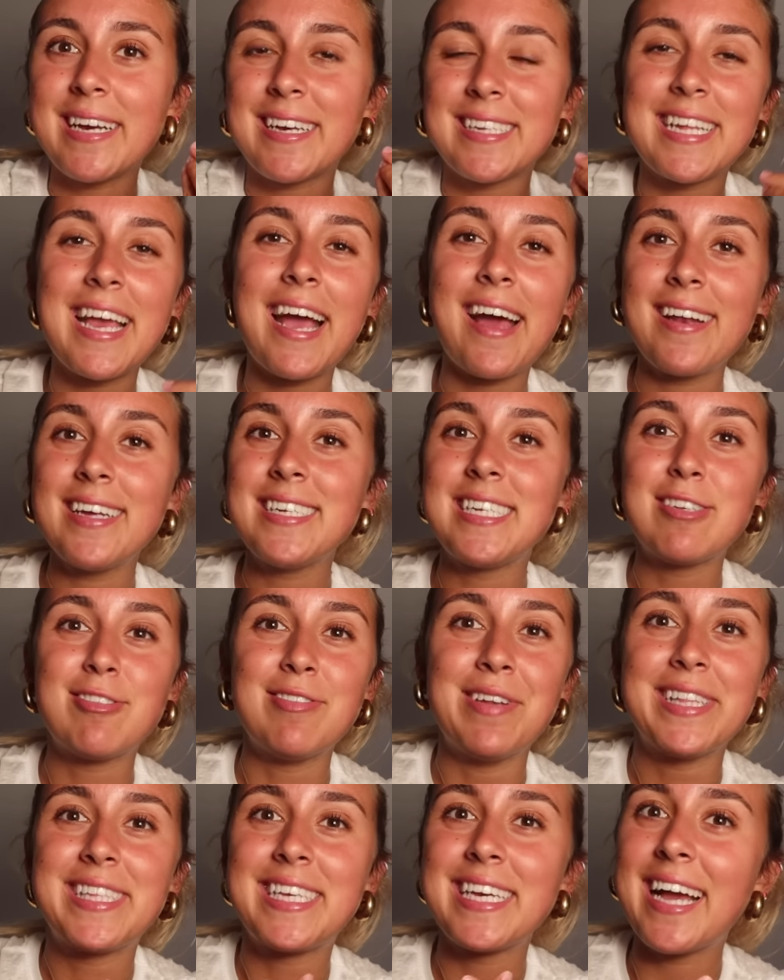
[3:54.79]
Que es que Gracie es
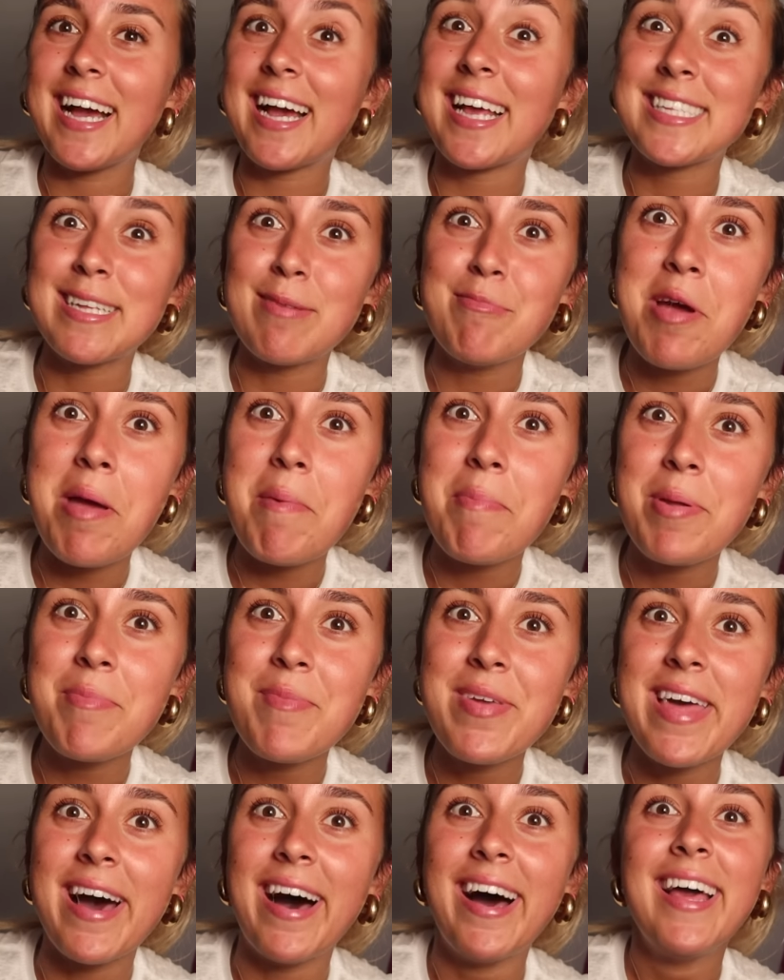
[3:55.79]
una chica que está muy
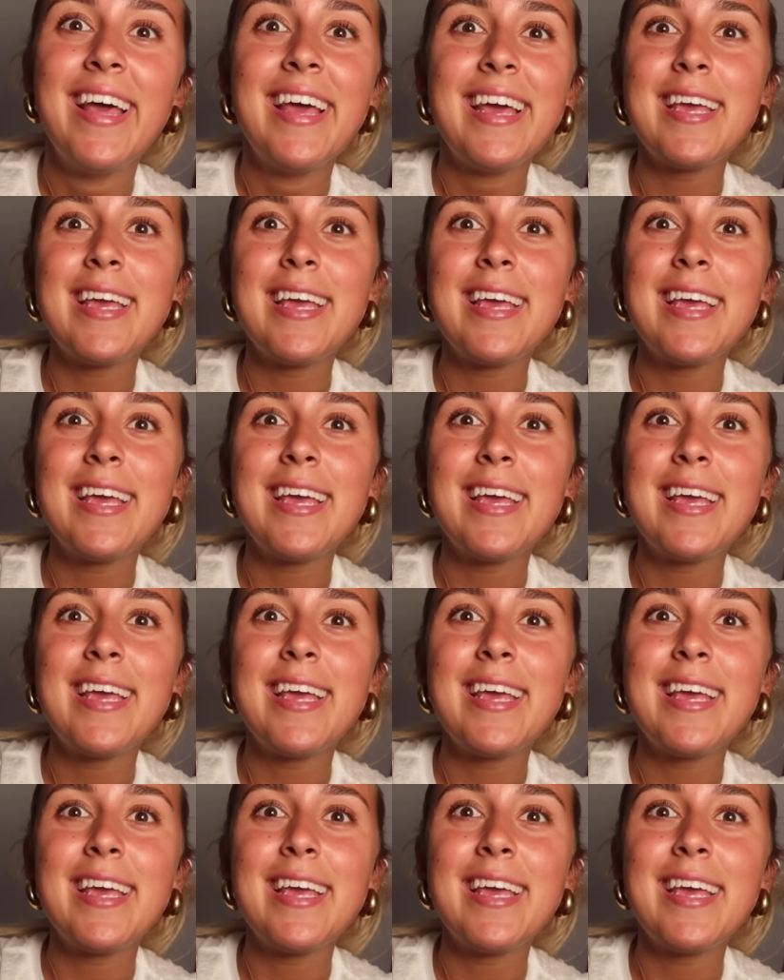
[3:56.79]
deprimida